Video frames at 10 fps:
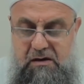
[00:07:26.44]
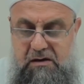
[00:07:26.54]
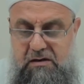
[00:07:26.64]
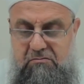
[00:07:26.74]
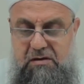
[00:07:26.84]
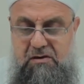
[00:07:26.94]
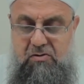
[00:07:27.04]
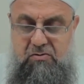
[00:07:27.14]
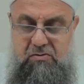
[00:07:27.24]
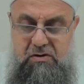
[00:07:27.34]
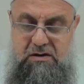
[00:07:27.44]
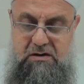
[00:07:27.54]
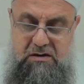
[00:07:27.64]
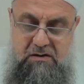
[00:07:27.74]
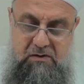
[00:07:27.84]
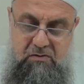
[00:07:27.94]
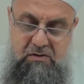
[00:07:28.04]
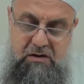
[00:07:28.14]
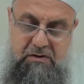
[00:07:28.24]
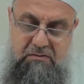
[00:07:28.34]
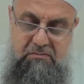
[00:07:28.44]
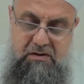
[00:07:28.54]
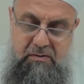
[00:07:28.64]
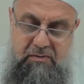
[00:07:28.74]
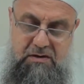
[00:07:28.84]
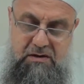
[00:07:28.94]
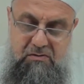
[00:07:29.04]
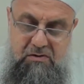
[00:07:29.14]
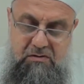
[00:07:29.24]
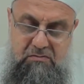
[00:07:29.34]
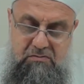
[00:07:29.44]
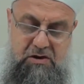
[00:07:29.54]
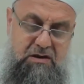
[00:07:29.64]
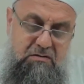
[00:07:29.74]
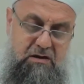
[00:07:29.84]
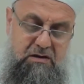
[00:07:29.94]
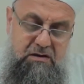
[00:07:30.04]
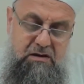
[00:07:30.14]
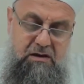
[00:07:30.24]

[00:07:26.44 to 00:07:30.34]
Kim bir kötülüğü kastederse onu yapar, yapamazsa onun için bir şey yazılmaz.